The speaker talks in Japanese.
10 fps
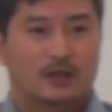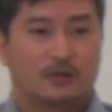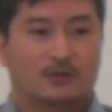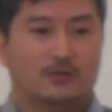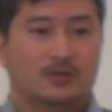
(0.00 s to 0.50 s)

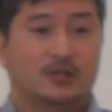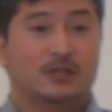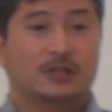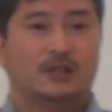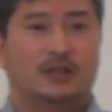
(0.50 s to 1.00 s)
京都にし
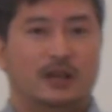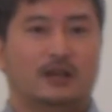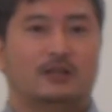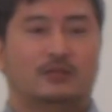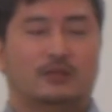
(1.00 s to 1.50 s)
に行っ
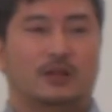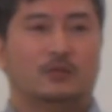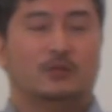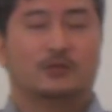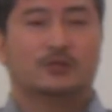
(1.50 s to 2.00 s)
てその
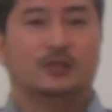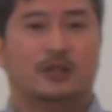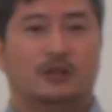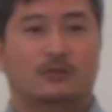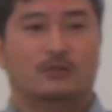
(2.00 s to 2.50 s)
後牧師に
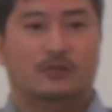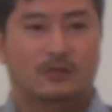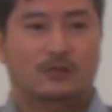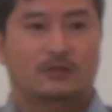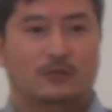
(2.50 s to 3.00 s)
なろう
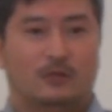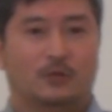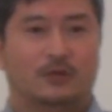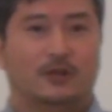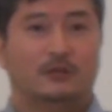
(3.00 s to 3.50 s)
と
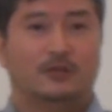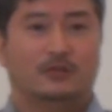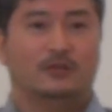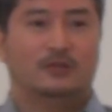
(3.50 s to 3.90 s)
思ってるんですっ